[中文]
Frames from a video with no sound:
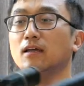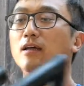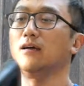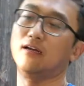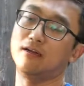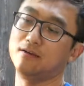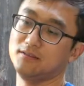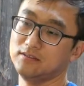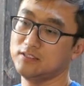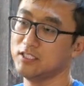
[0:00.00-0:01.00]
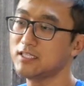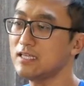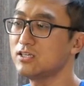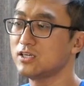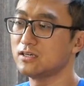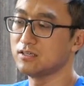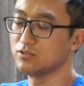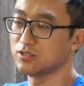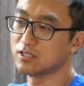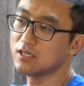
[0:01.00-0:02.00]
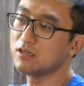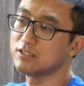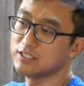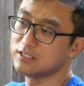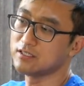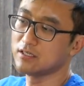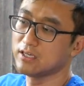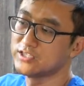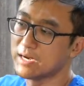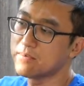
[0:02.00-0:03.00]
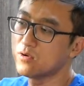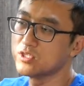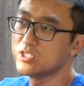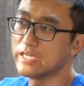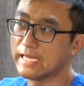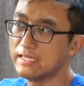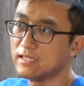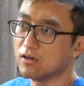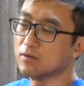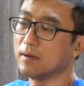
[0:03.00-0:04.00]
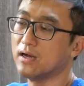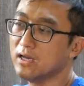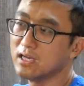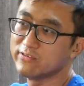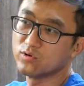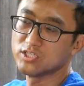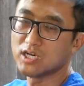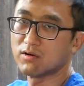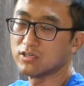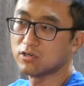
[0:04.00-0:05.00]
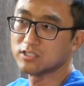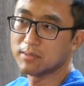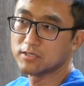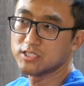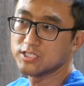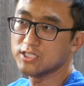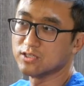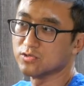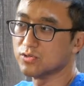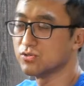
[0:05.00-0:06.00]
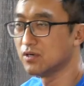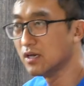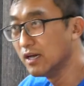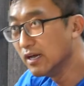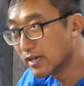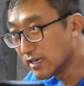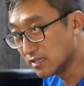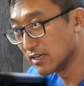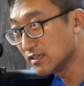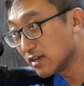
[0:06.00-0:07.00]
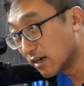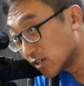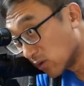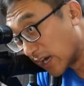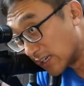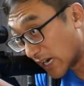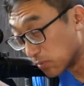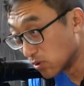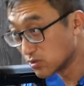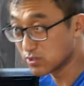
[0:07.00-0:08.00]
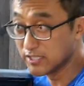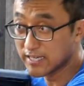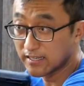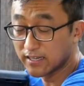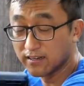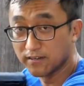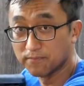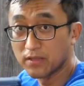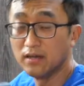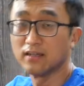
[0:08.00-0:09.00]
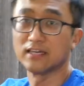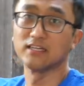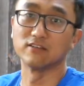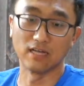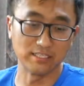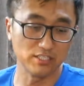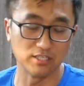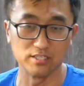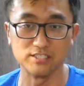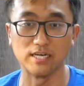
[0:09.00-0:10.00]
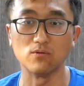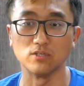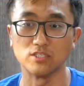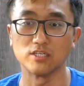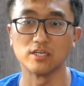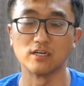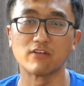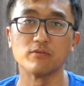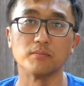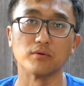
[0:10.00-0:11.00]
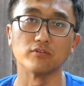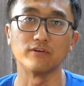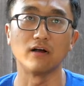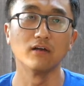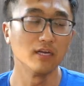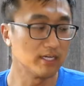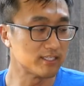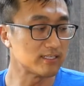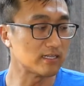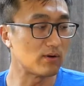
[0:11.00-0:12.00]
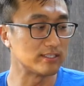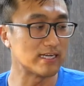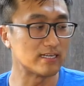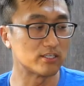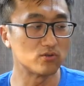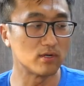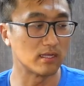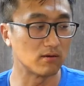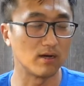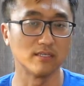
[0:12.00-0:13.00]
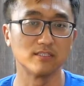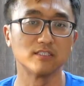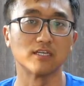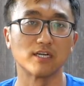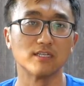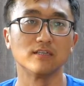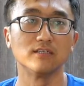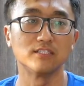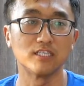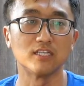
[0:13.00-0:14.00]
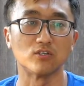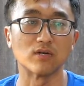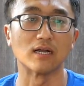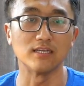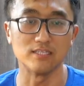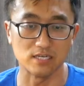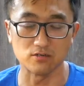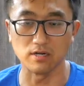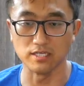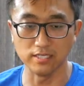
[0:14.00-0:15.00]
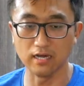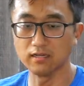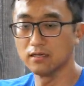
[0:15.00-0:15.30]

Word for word: 了。啊，其他的事儿呢，就是搁到。前面会沉一点，对吧？因为我的枪管前面是细的，所以说跟以前那个手感差不多，就是以前那个大家可能还记得，以前我这是那个 government profile。现在的话加这个重量的话，现在跟现在的手感跟以前手感一样，